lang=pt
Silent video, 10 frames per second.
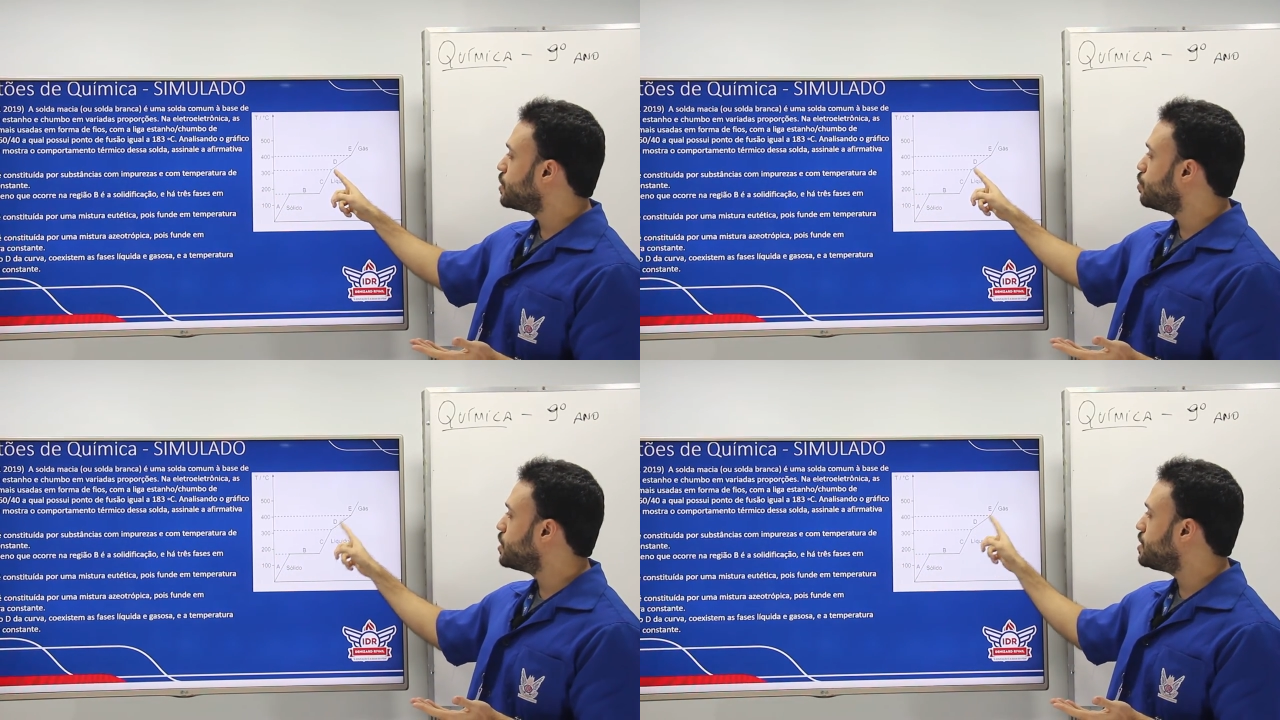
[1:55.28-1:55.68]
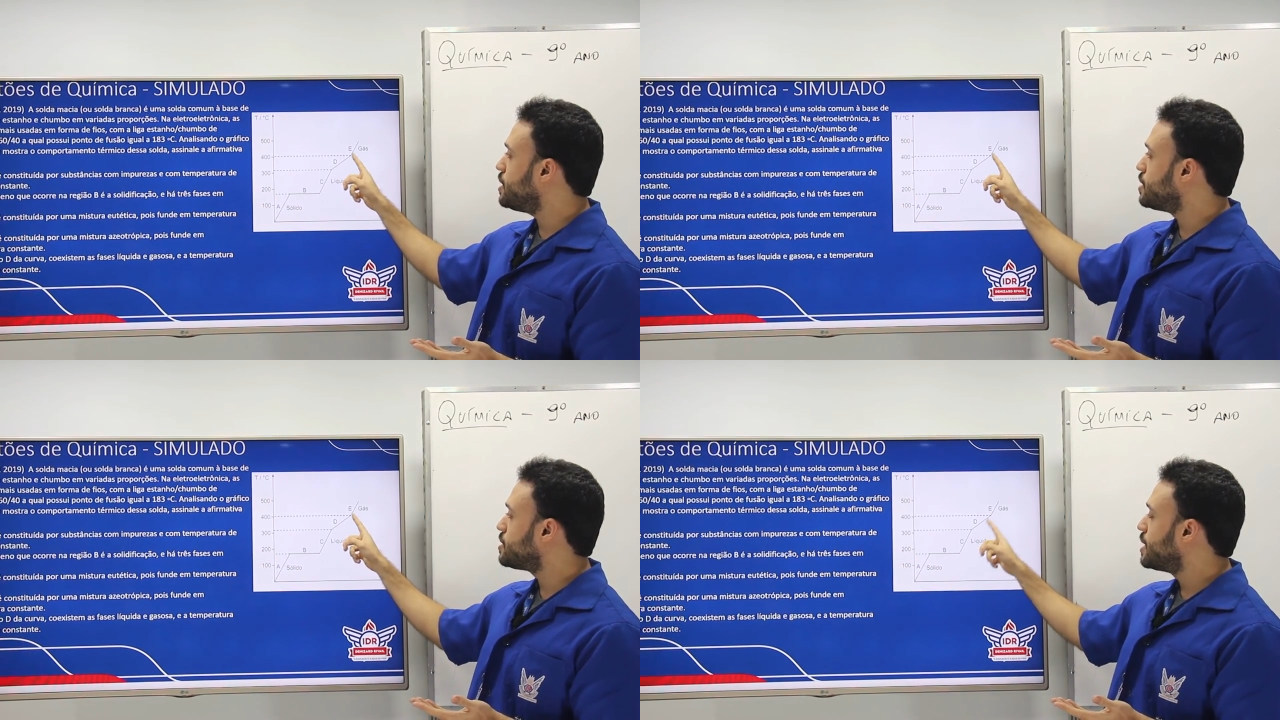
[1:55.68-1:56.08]
duas
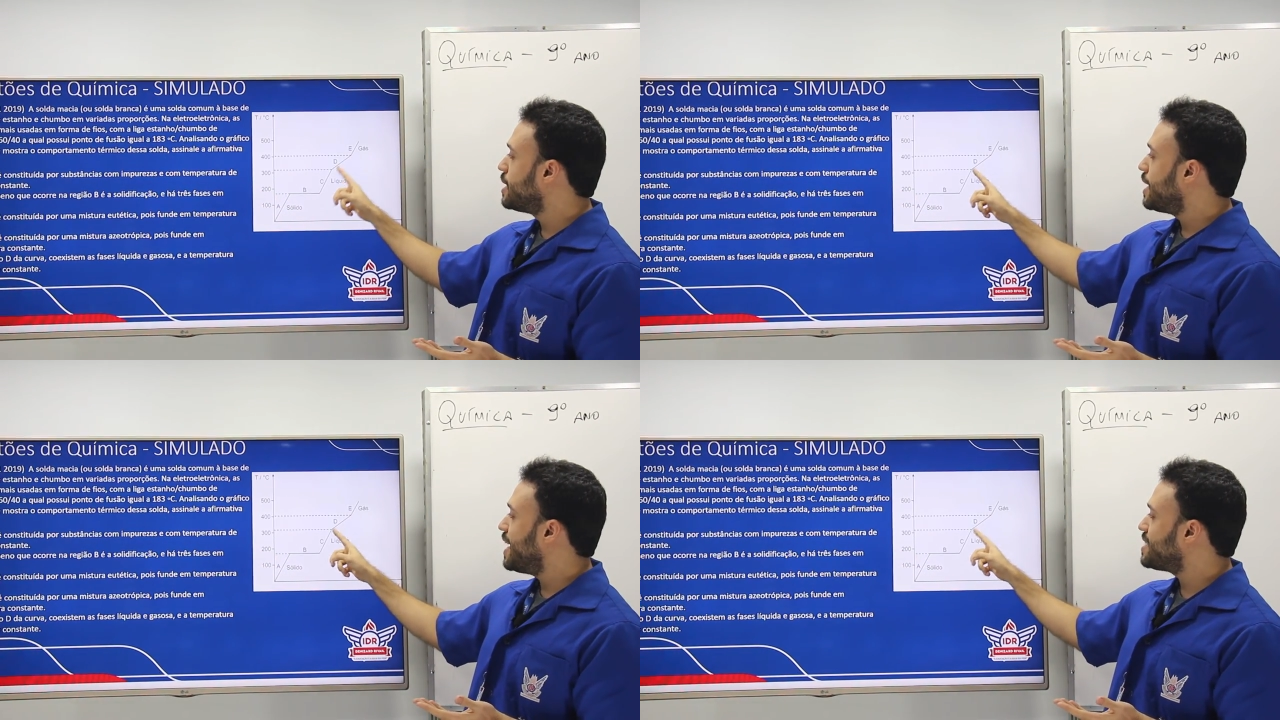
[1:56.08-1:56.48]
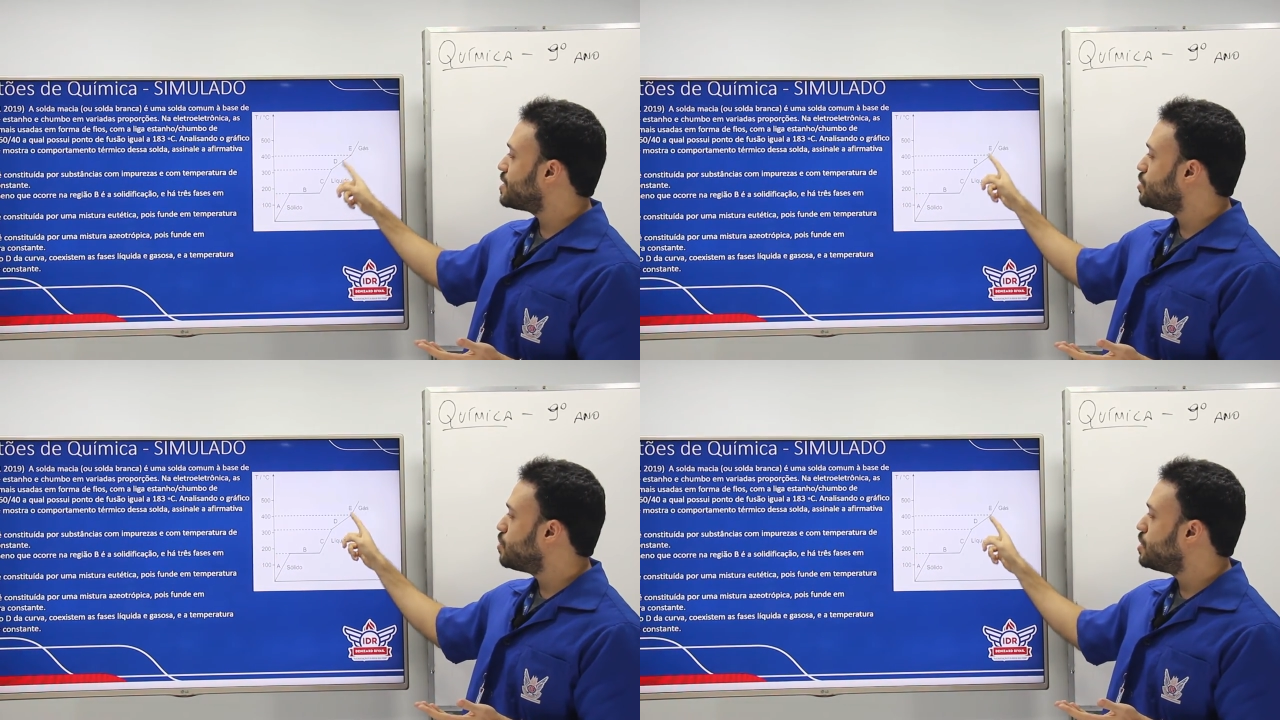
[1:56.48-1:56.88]
linhas.
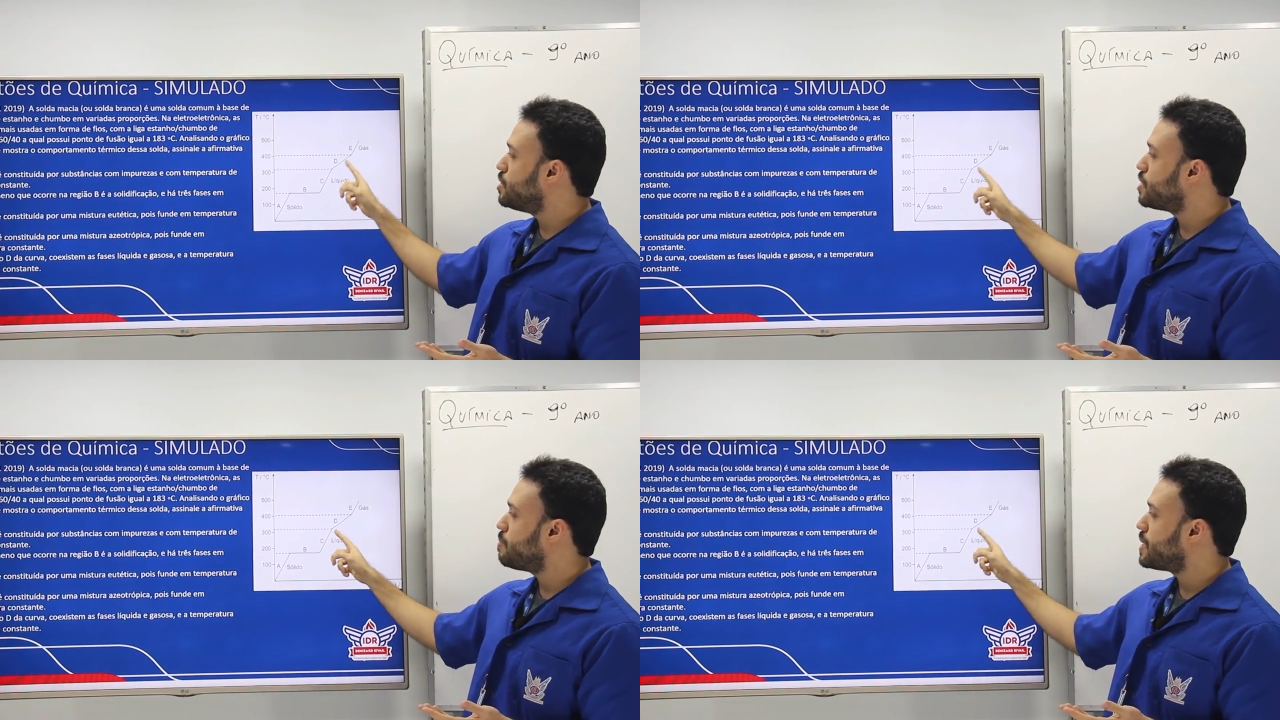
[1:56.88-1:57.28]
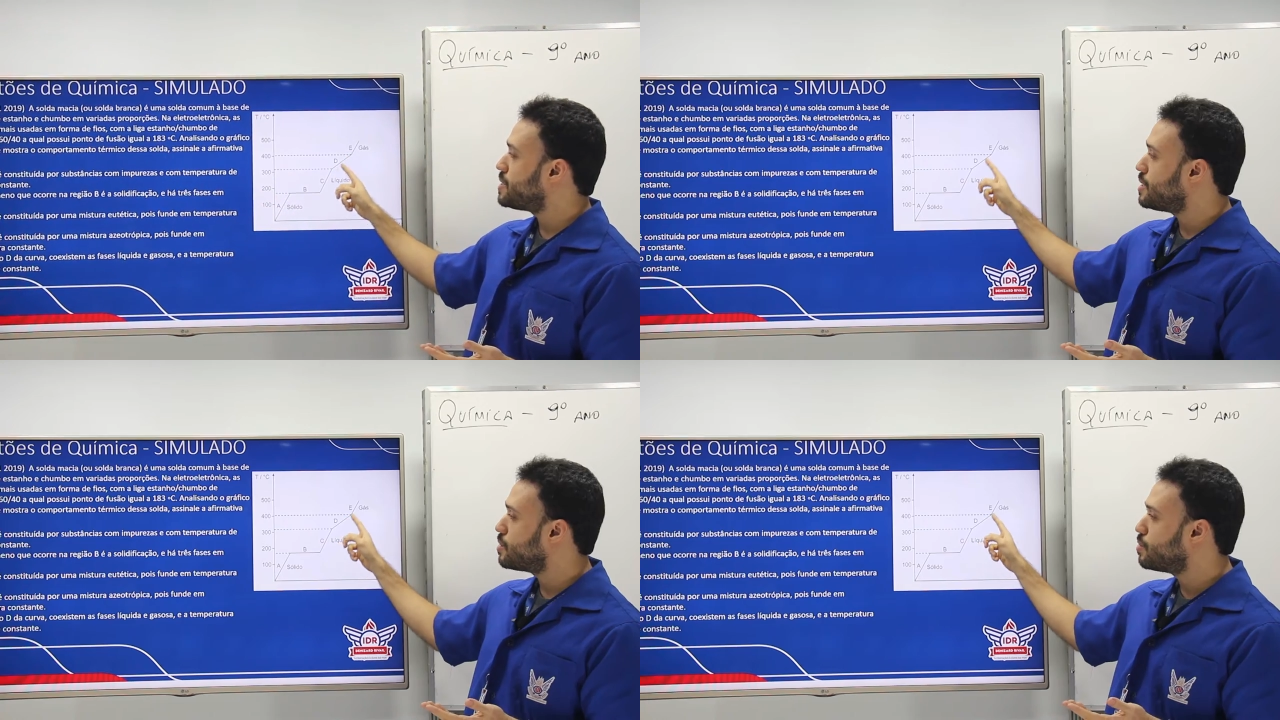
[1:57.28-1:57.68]
Essas duas linhas
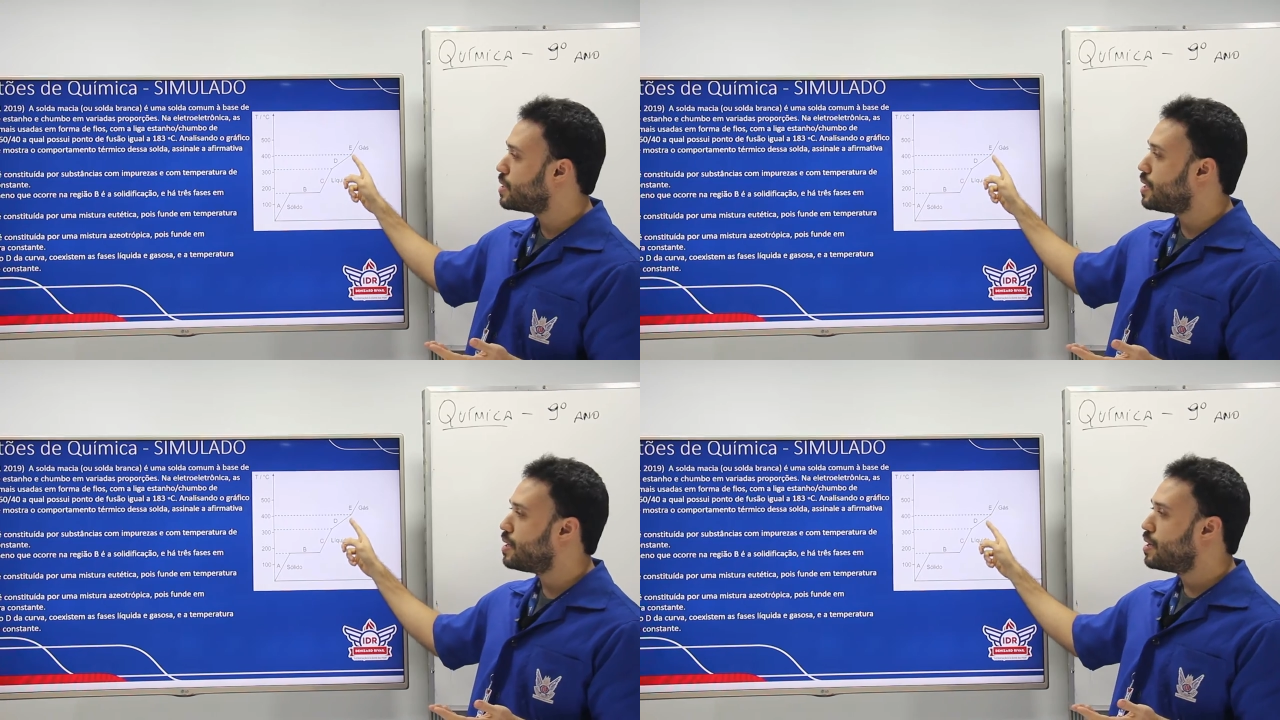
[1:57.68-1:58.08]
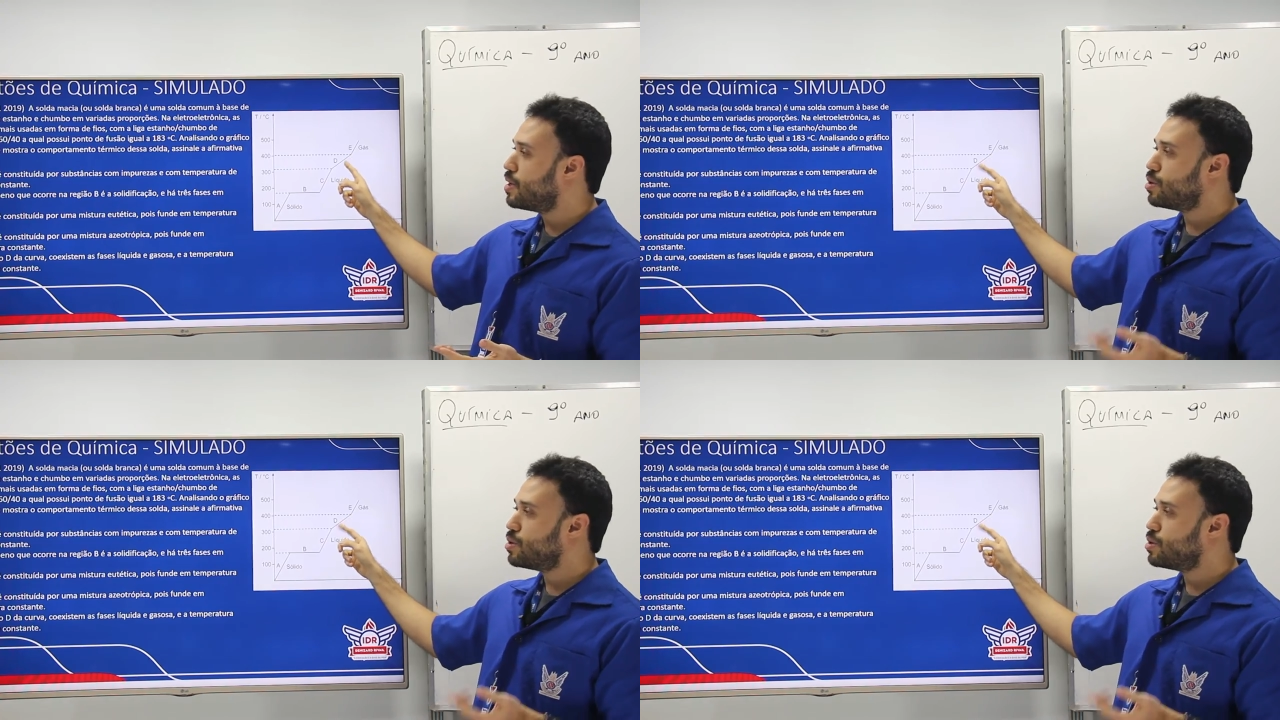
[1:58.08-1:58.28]
representam o quê?